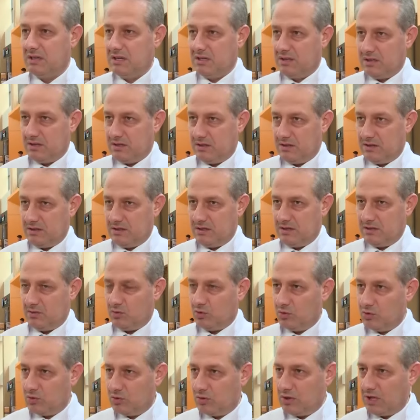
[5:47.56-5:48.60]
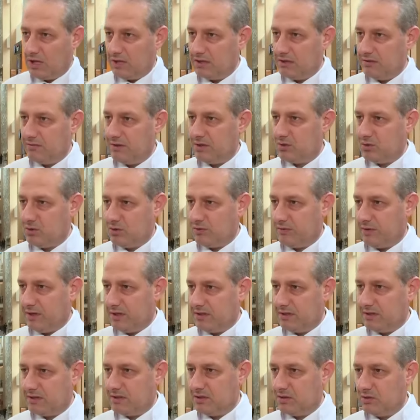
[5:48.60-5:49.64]
e, uygulandı ve çok
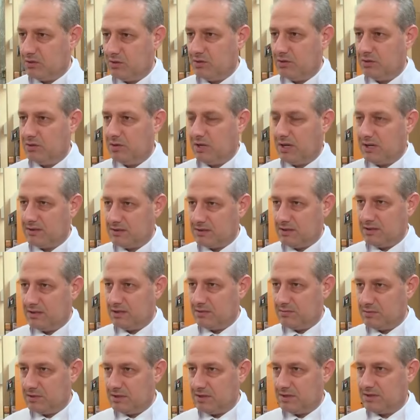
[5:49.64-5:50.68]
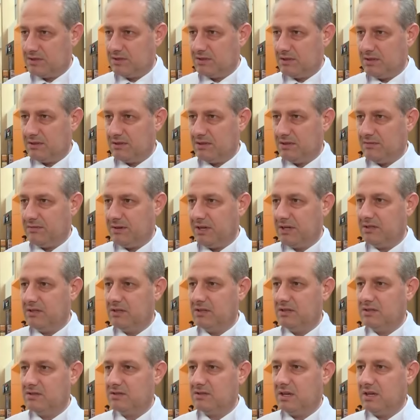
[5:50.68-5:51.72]
faydası görüldü. Hastalarımız açısından da
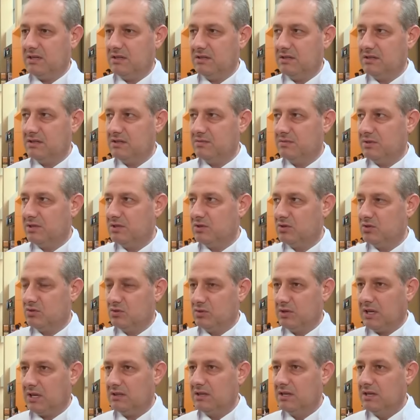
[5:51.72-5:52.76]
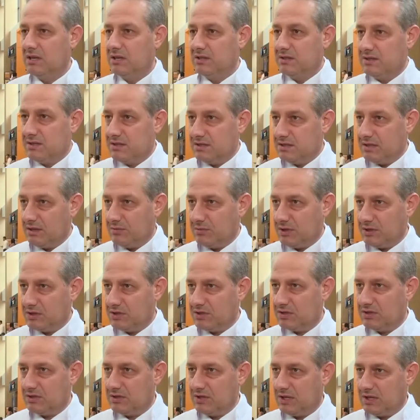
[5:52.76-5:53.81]
faydalı, sağlık hizmeti sunan sistem
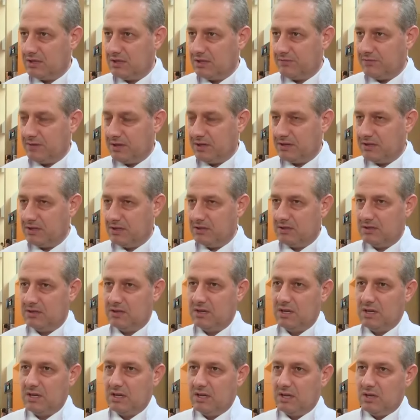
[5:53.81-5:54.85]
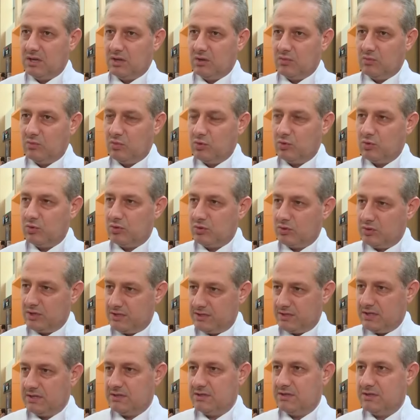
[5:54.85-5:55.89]
açısından da faydalı. Bu
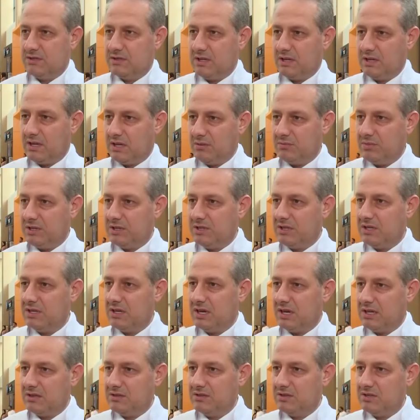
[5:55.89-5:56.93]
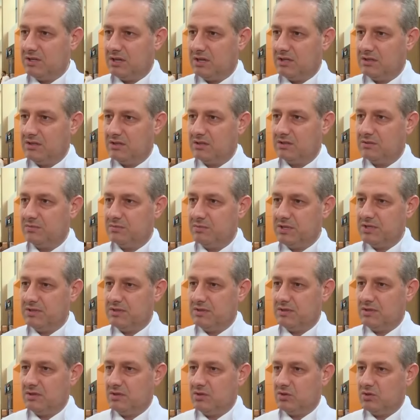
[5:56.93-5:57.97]
istatistikler elbette ki artacaktır. Biz
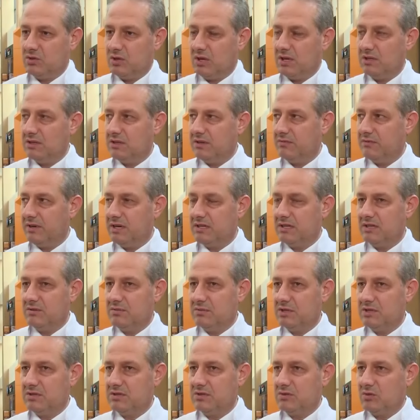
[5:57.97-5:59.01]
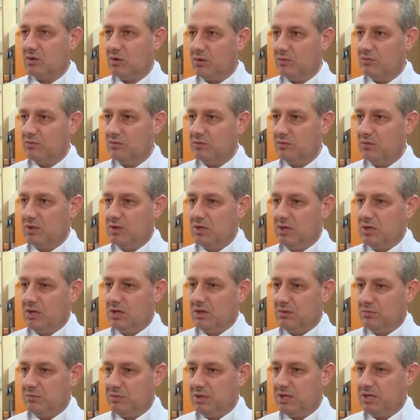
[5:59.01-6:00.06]
şu anda verdiğimiz 10
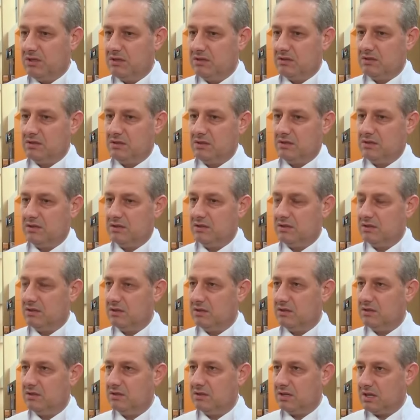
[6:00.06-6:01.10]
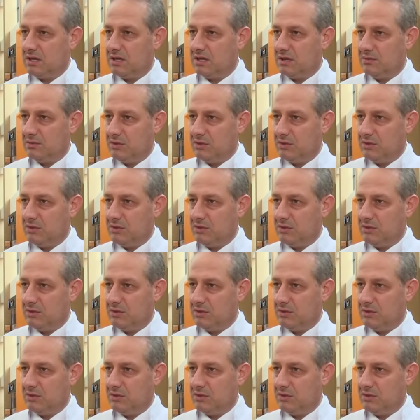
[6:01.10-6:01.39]
bin e, rakamı